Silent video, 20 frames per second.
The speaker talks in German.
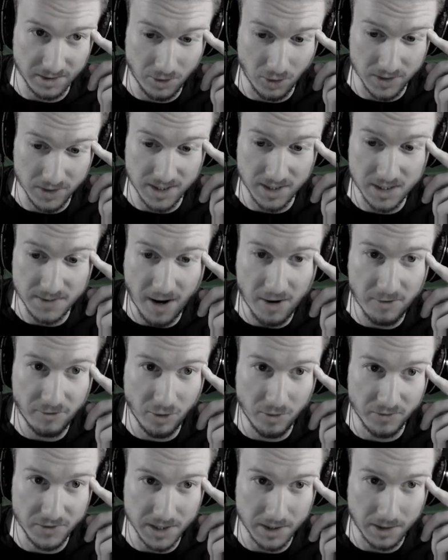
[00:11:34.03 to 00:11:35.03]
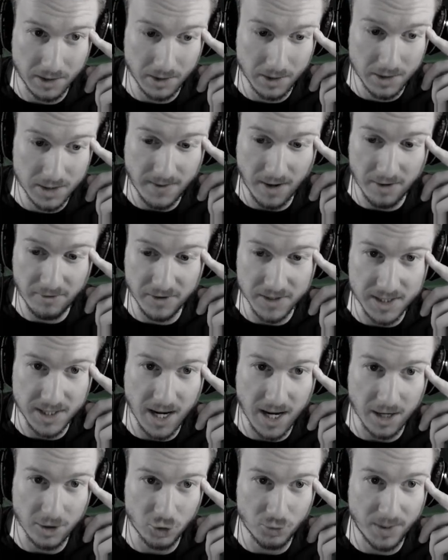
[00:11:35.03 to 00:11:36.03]
1952. 42
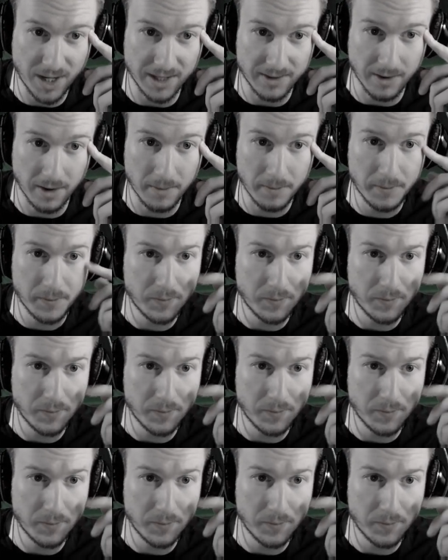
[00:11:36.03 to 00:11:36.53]
Jahre später.